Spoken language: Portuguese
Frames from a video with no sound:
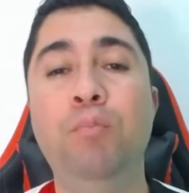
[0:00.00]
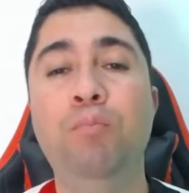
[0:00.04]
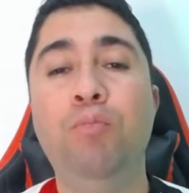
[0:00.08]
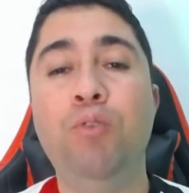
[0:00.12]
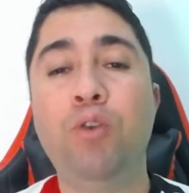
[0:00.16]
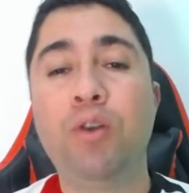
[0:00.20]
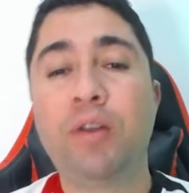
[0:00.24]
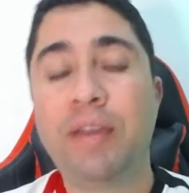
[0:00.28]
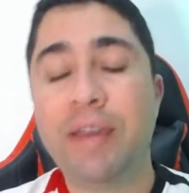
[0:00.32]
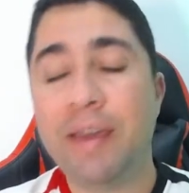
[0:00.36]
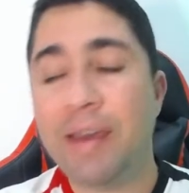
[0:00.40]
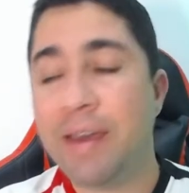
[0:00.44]

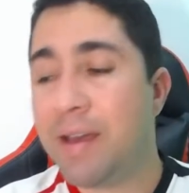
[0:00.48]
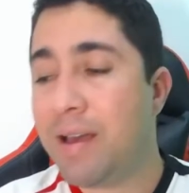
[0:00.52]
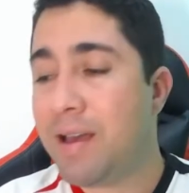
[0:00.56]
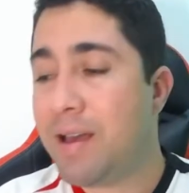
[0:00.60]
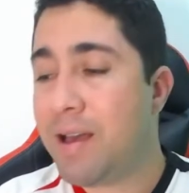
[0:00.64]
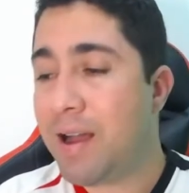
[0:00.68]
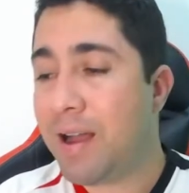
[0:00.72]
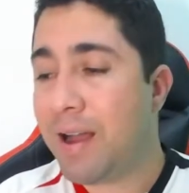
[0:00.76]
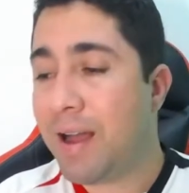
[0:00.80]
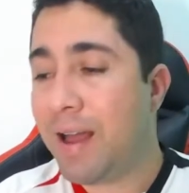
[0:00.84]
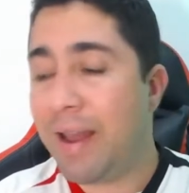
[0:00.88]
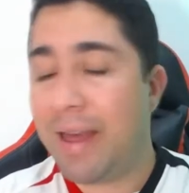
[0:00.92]
porque
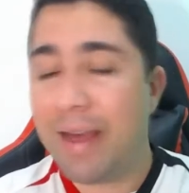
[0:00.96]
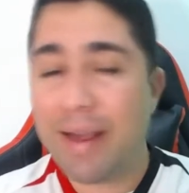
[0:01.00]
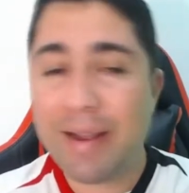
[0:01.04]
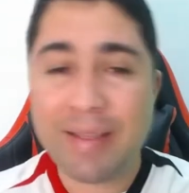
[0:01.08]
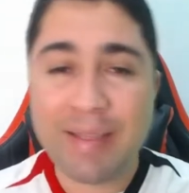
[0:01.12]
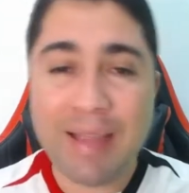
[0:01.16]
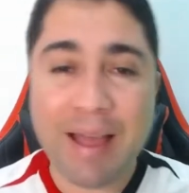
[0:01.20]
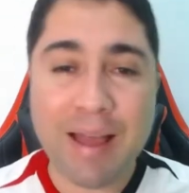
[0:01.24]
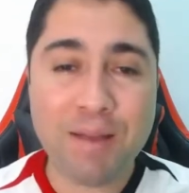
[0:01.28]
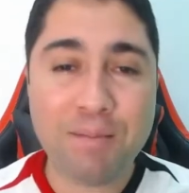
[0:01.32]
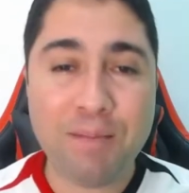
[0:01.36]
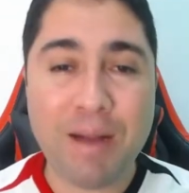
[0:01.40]
a galera
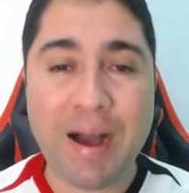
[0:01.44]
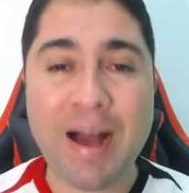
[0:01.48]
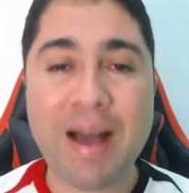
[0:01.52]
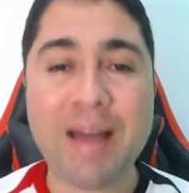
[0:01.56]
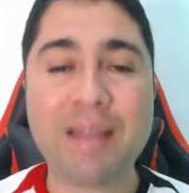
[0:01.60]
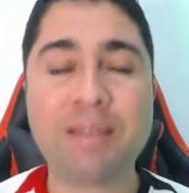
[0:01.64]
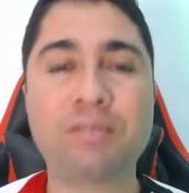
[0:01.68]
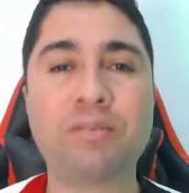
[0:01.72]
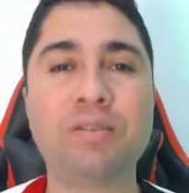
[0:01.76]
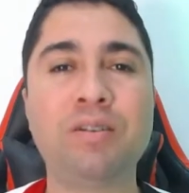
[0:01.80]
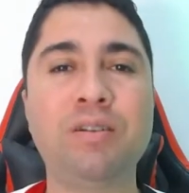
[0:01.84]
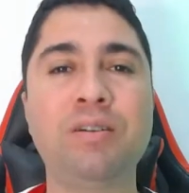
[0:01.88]
tá
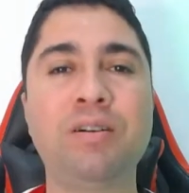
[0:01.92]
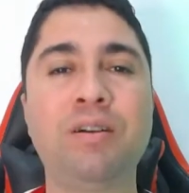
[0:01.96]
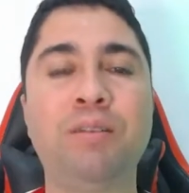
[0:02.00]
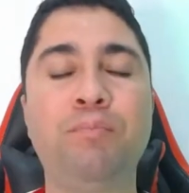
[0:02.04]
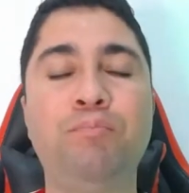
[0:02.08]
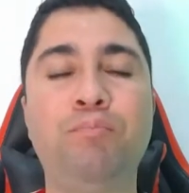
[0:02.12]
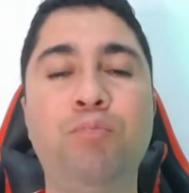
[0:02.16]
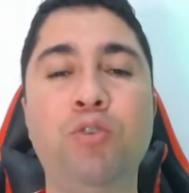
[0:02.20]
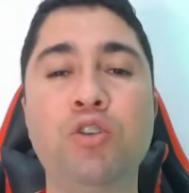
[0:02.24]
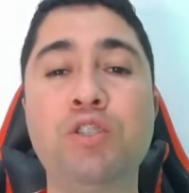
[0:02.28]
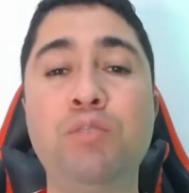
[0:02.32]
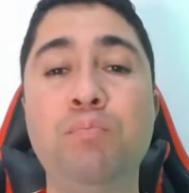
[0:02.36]
animada com a
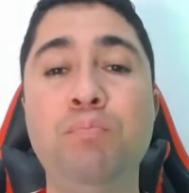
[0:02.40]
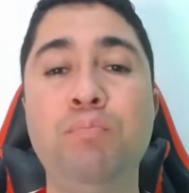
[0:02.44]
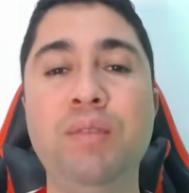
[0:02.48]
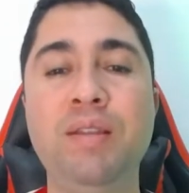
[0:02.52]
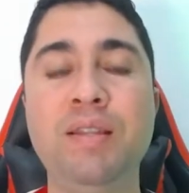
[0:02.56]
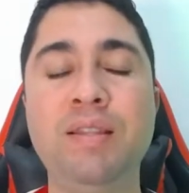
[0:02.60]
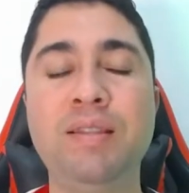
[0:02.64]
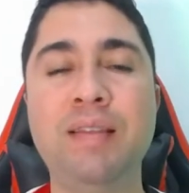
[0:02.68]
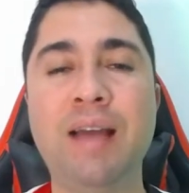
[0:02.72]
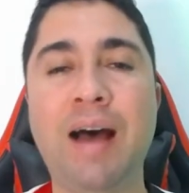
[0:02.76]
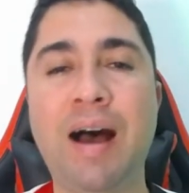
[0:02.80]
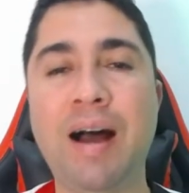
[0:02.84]

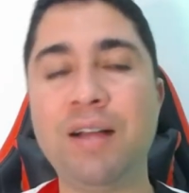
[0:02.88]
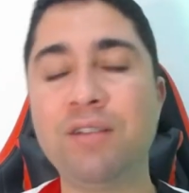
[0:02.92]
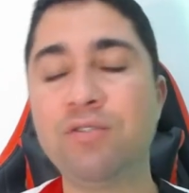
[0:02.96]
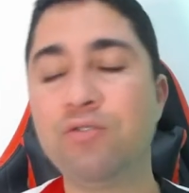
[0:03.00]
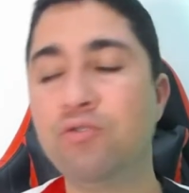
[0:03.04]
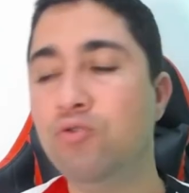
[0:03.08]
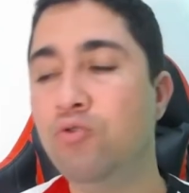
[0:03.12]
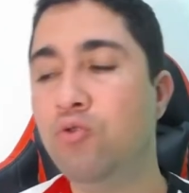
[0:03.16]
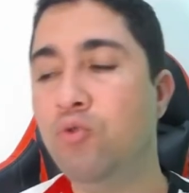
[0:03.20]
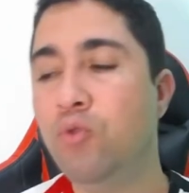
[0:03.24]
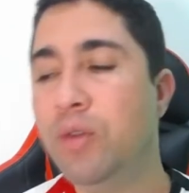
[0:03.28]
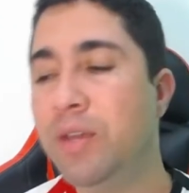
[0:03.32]
possibilidade
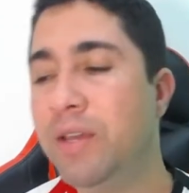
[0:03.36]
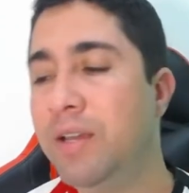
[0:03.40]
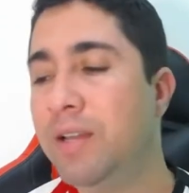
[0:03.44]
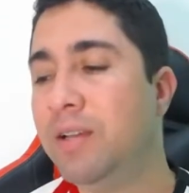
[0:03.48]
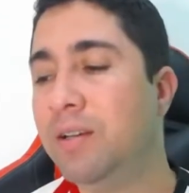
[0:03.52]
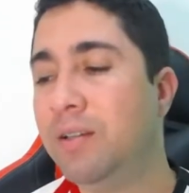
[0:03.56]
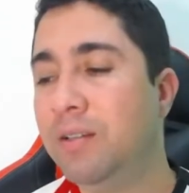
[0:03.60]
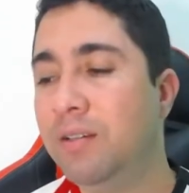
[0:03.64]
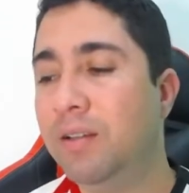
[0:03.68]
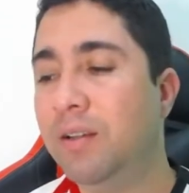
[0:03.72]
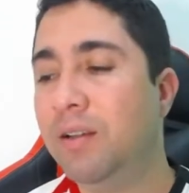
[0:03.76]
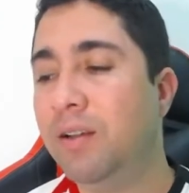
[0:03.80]
do
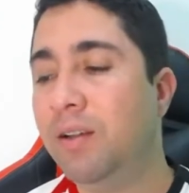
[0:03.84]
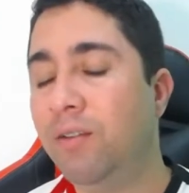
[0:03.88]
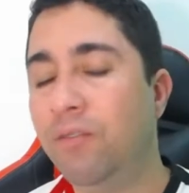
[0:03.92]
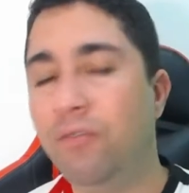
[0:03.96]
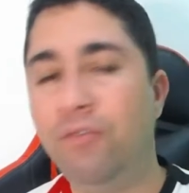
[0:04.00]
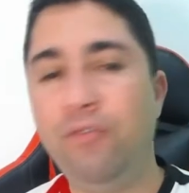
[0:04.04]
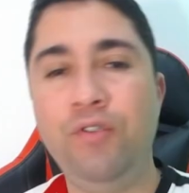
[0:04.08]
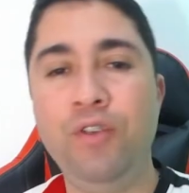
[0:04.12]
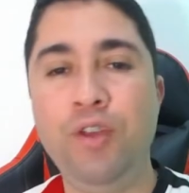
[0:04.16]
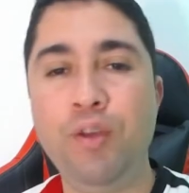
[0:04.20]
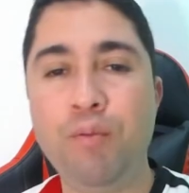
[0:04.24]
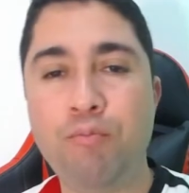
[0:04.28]
William
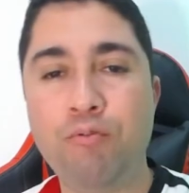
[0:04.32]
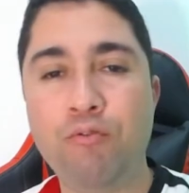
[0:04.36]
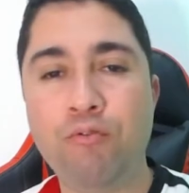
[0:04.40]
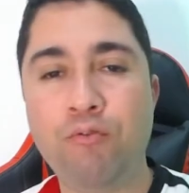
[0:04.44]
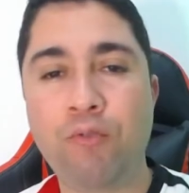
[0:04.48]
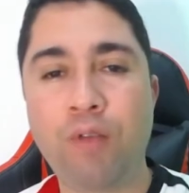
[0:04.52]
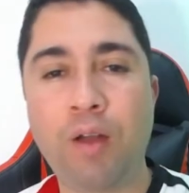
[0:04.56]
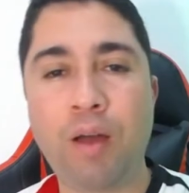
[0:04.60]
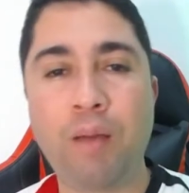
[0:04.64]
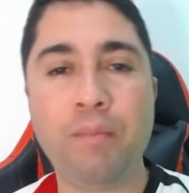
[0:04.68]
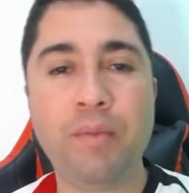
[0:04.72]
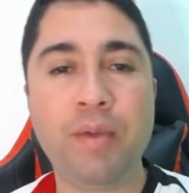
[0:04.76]
vir pro
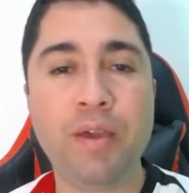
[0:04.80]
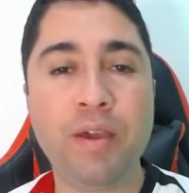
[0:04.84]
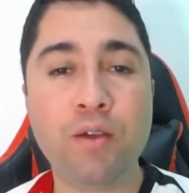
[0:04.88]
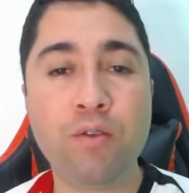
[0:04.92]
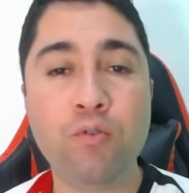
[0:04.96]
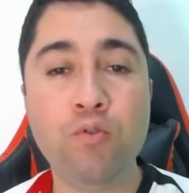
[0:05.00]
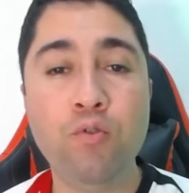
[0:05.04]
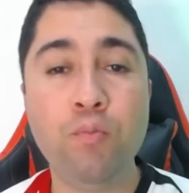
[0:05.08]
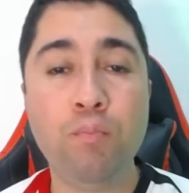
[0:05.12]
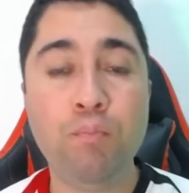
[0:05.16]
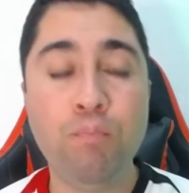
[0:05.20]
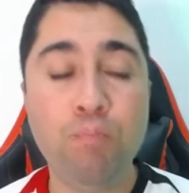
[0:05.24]

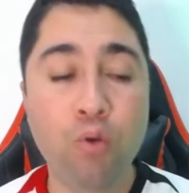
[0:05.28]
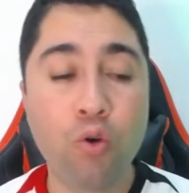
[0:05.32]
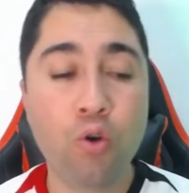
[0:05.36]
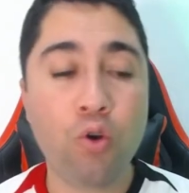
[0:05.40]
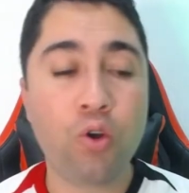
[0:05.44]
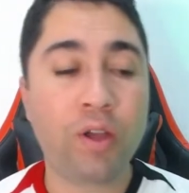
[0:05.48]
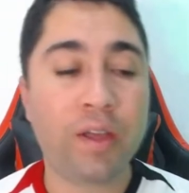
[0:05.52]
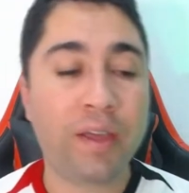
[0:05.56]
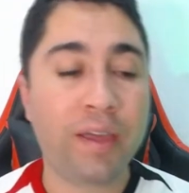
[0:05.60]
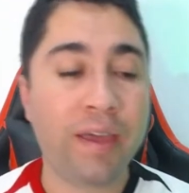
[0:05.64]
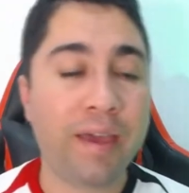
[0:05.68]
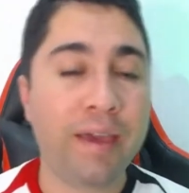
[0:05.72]
Flamengo,
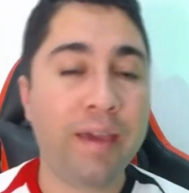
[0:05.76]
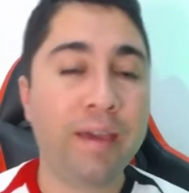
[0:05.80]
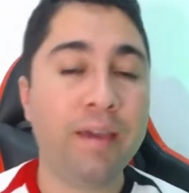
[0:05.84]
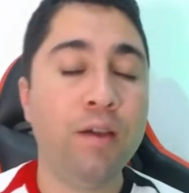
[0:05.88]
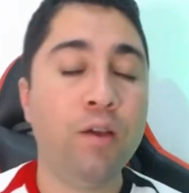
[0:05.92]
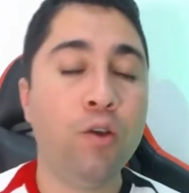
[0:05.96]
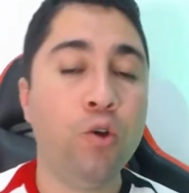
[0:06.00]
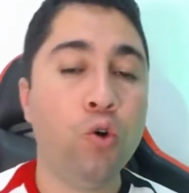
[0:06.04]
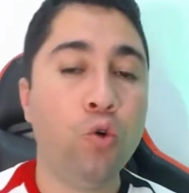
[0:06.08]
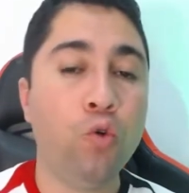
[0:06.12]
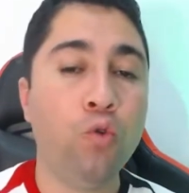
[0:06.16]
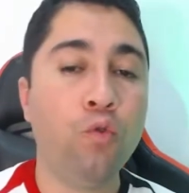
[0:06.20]
porque
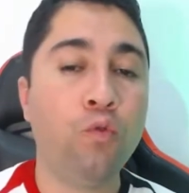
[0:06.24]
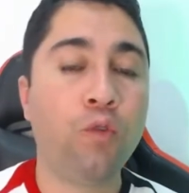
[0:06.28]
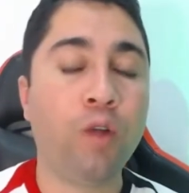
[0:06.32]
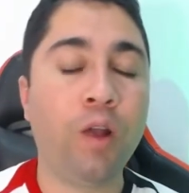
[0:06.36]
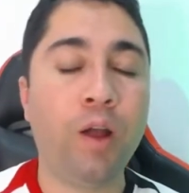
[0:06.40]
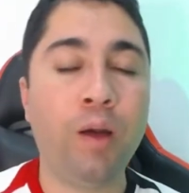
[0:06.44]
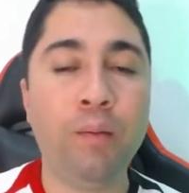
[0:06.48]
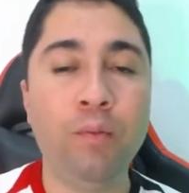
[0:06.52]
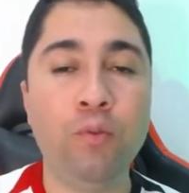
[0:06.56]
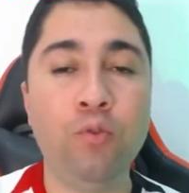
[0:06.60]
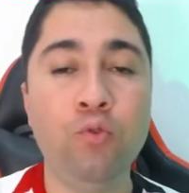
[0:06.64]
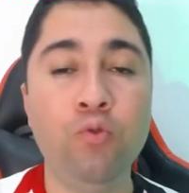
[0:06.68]
o,
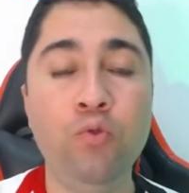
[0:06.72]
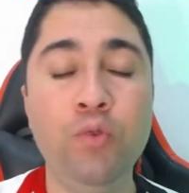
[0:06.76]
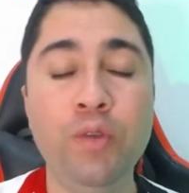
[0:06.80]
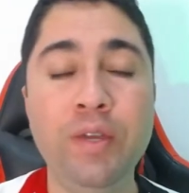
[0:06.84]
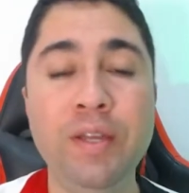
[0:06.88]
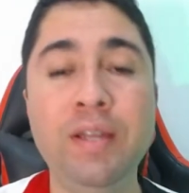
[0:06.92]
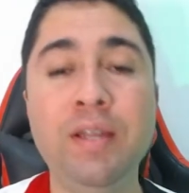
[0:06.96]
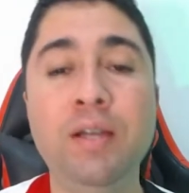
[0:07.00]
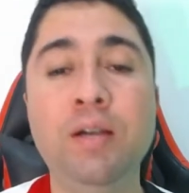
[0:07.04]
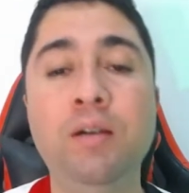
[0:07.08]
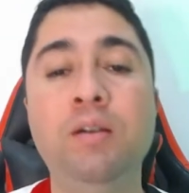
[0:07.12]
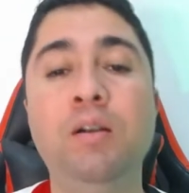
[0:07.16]
Fla o
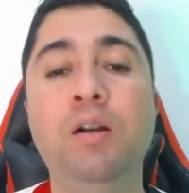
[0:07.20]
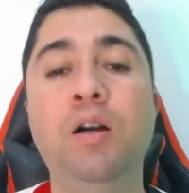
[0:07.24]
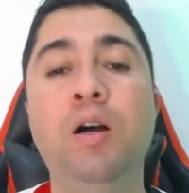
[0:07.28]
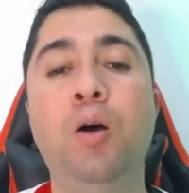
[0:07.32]
William